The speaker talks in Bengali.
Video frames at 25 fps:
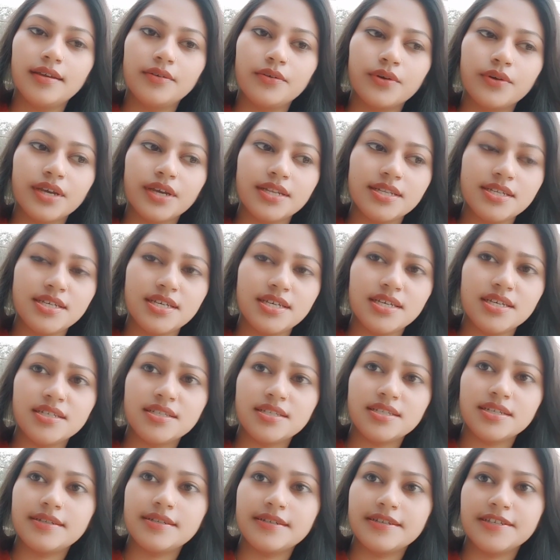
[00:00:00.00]
ওকে নিয়ে
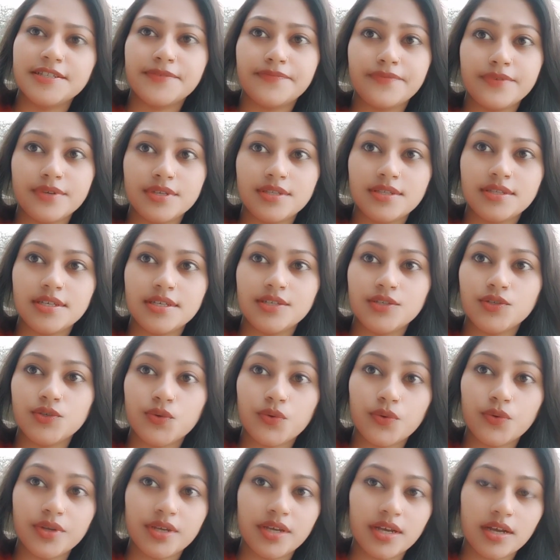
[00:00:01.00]
এসে ড্রেস ফ্রেস চেঞ্জ
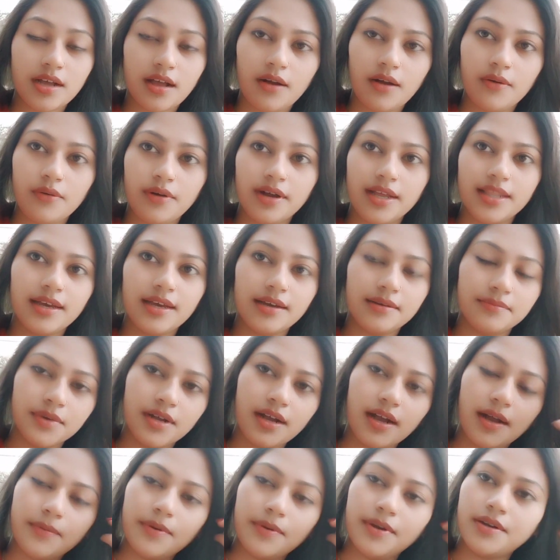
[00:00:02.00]
করিয়ে খাওয়ালাম
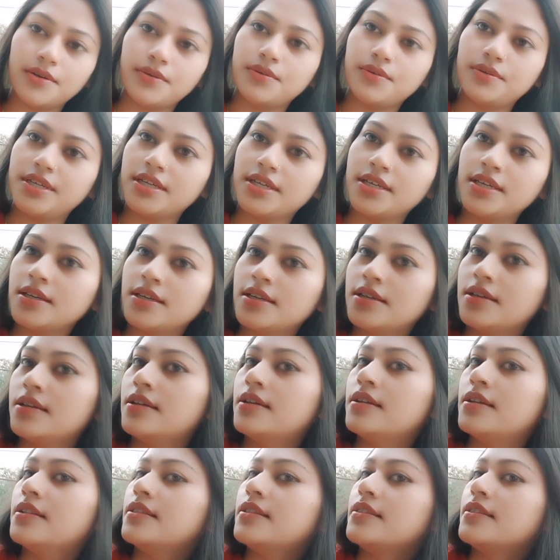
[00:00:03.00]
খাবার করে
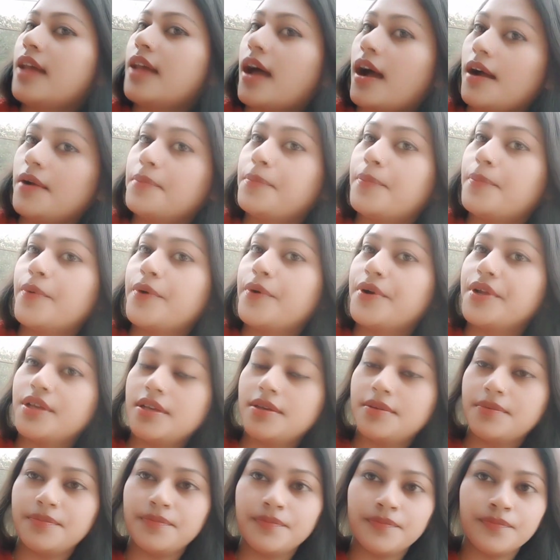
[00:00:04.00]
তারপরে
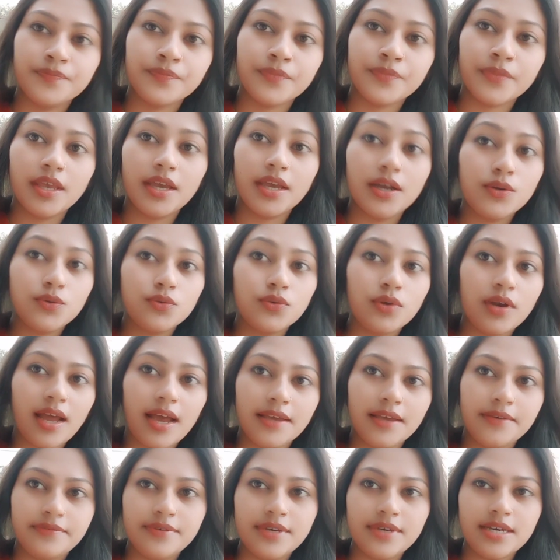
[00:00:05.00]
একটু
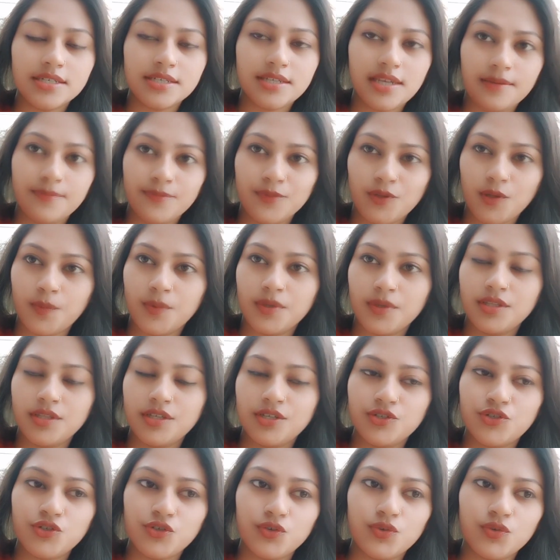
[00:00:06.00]
লাইভে আসলাম
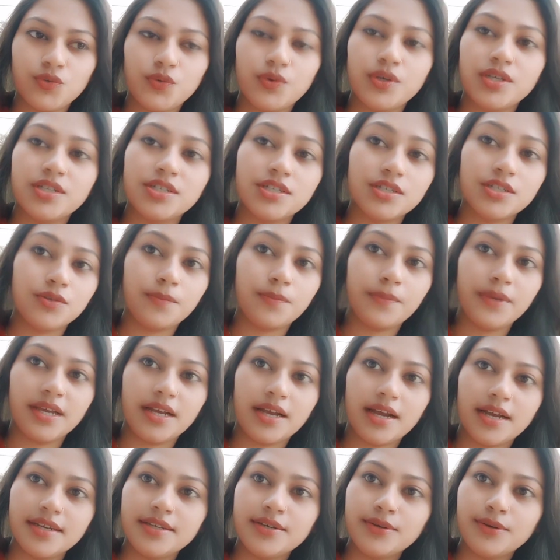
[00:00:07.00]
তোমাদের জন্য এসে তো
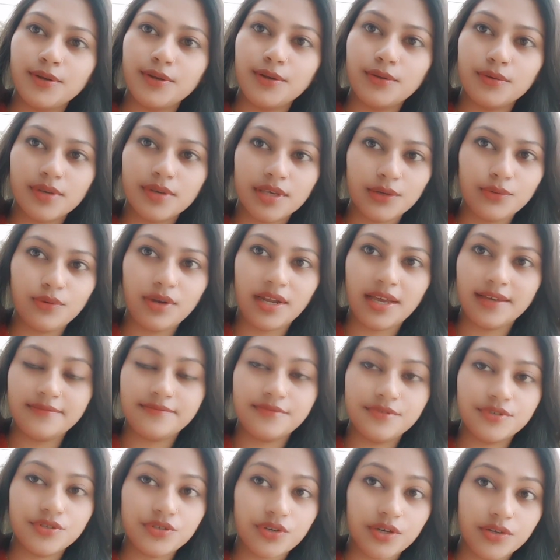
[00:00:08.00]
বেকারই হলো কেউ
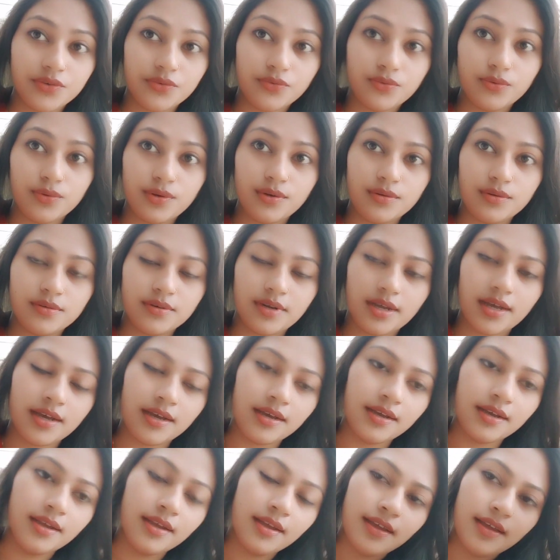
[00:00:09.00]
লাইভ জয়েন করলো
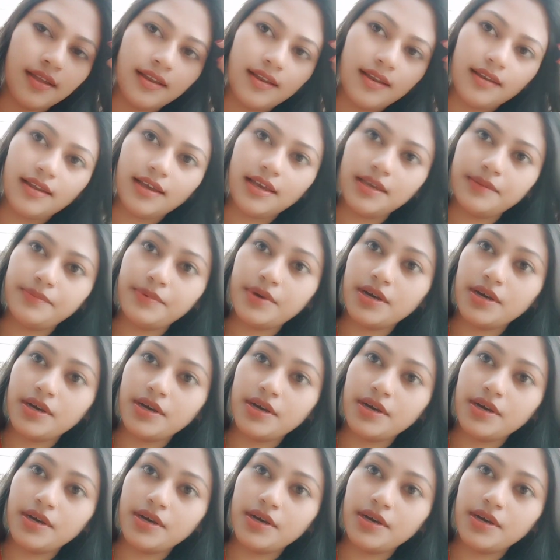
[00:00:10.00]
না লাইভে